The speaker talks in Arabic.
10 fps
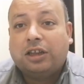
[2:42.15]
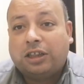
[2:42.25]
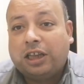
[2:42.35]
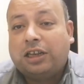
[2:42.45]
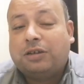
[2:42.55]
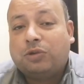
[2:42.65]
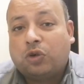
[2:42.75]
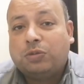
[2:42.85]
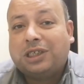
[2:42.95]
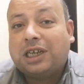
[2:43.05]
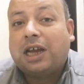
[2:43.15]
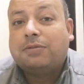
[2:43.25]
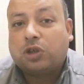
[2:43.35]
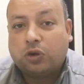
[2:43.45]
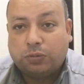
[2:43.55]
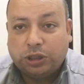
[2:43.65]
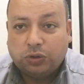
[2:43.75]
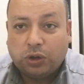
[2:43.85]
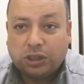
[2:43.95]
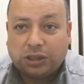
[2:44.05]
التلت بيكون
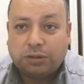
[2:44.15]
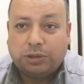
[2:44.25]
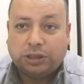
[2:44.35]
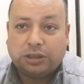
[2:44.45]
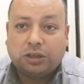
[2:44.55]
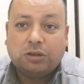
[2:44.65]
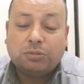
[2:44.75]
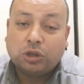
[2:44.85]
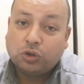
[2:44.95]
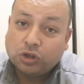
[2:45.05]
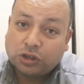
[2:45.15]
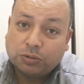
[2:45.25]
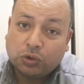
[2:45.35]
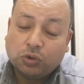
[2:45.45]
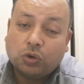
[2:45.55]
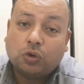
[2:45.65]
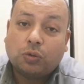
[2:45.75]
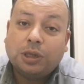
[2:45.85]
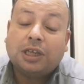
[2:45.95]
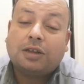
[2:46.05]
245 واط تبريد اما النص بيكون
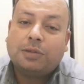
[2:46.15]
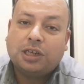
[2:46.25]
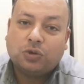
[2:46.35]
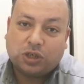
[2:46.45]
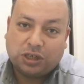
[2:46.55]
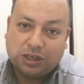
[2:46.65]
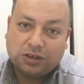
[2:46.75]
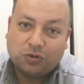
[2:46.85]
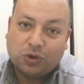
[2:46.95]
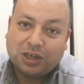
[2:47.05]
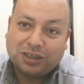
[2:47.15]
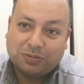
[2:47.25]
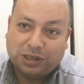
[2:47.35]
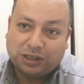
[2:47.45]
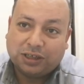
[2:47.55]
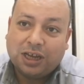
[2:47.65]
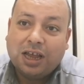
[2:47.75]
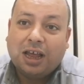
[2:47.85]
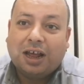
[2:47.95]
368 واط تبريد